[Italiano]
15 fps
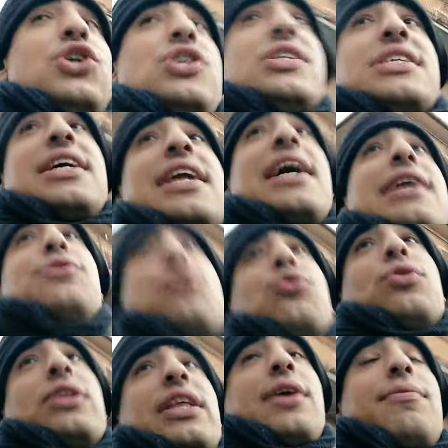Ci saranno
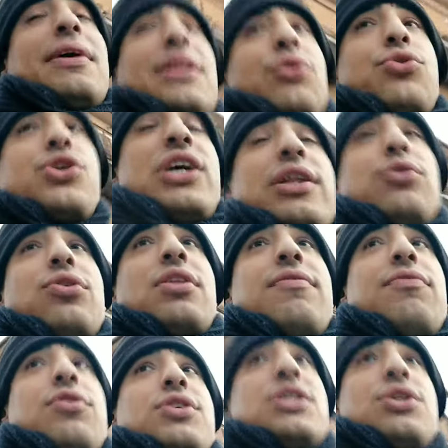oltre 400
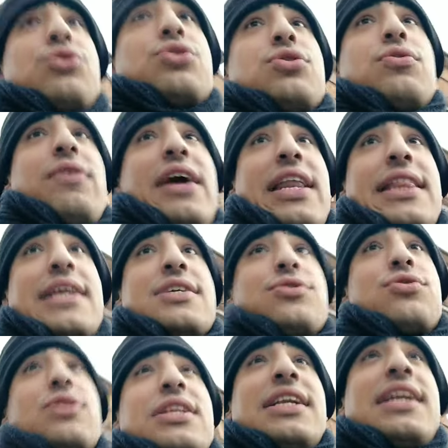tifosi rossoverdi a
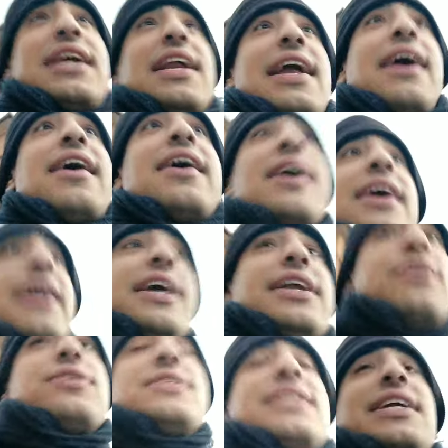sostenere i
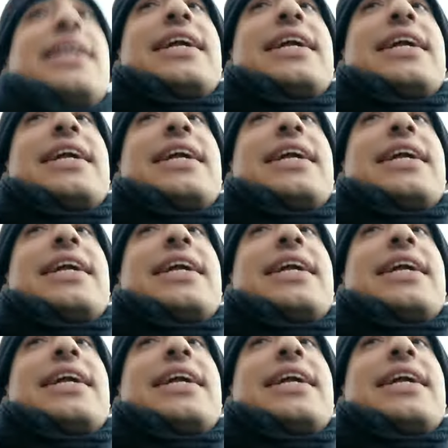nostri